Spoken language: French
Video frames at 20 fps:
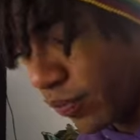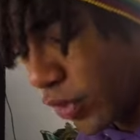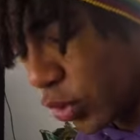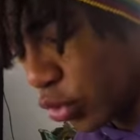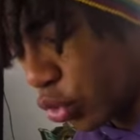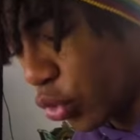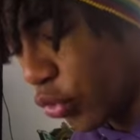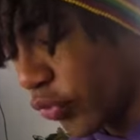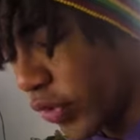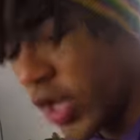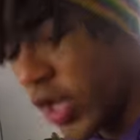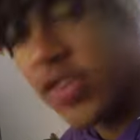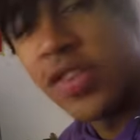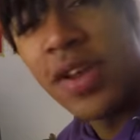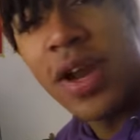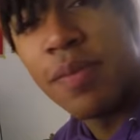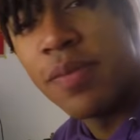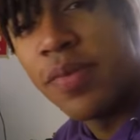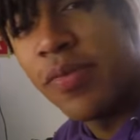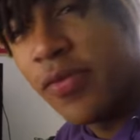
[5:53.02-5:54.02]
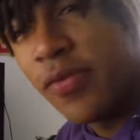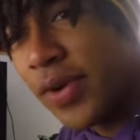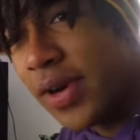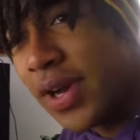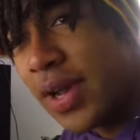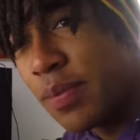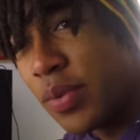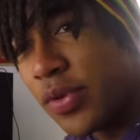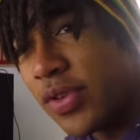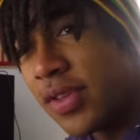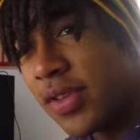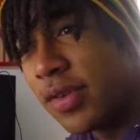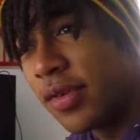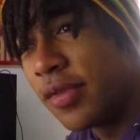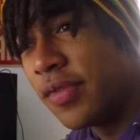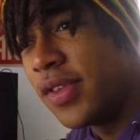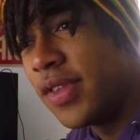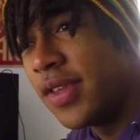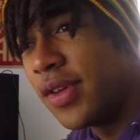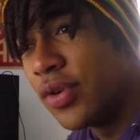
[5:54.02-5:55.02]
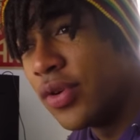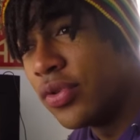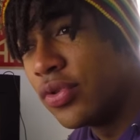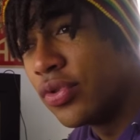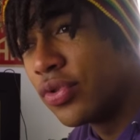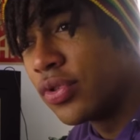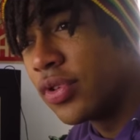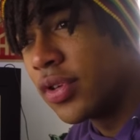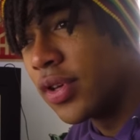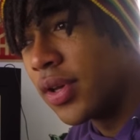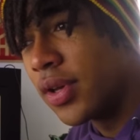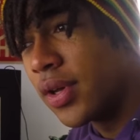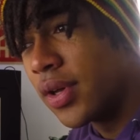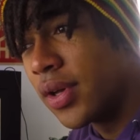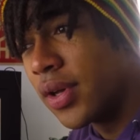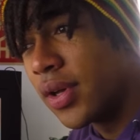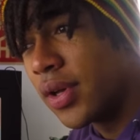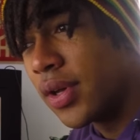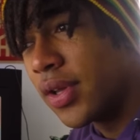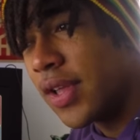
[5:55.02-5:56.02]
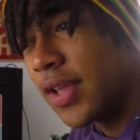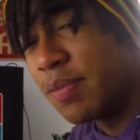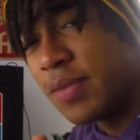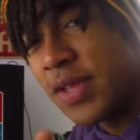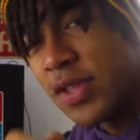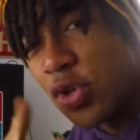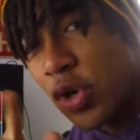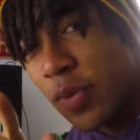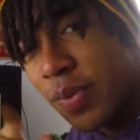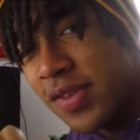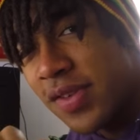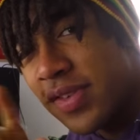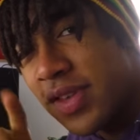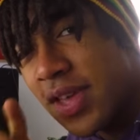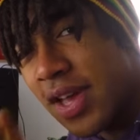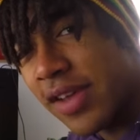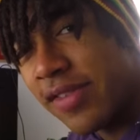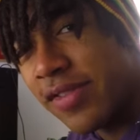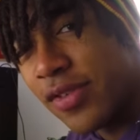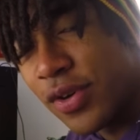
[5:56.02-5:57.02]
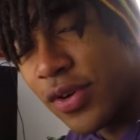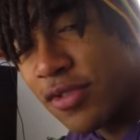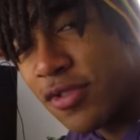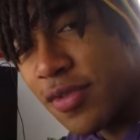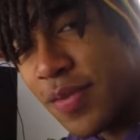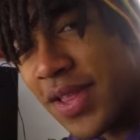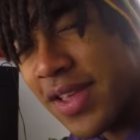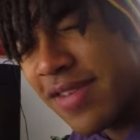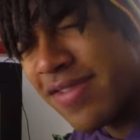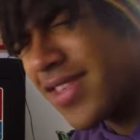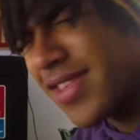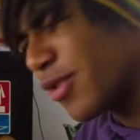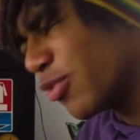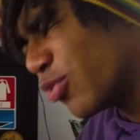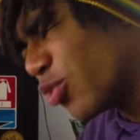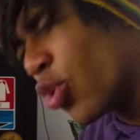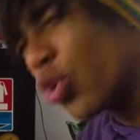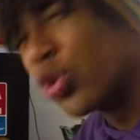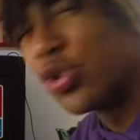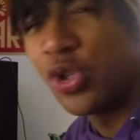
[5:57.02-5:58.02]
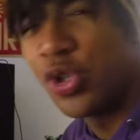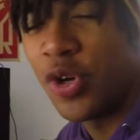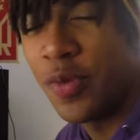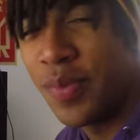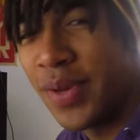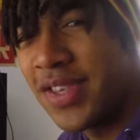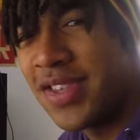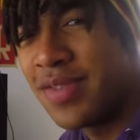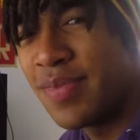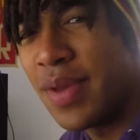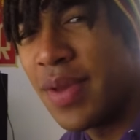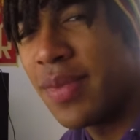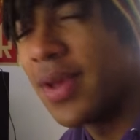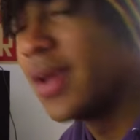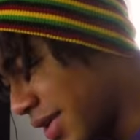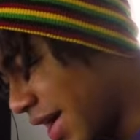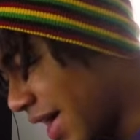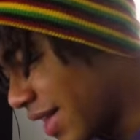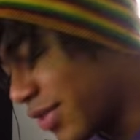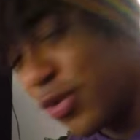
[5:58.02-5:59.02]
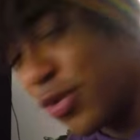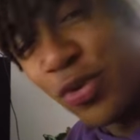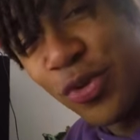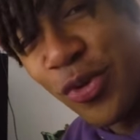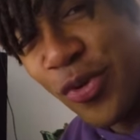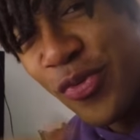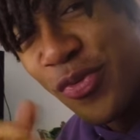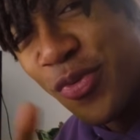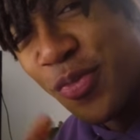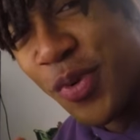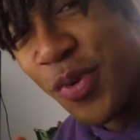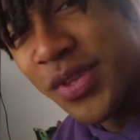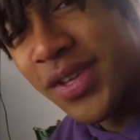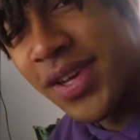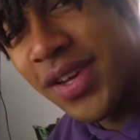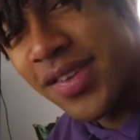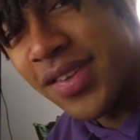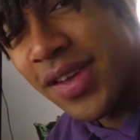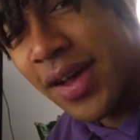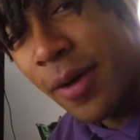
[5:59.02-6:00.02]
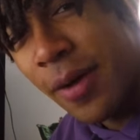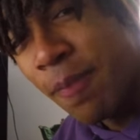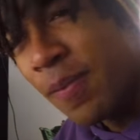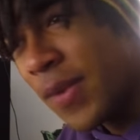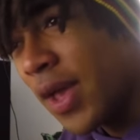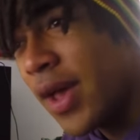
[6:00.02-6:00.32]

Du coup voilà, c'est la fin de la petite vidéo, donc euh, il y a une petite surprise qui arrive dans les semaines à venir, une grosse surprise même. Hâte de vous montrer ça.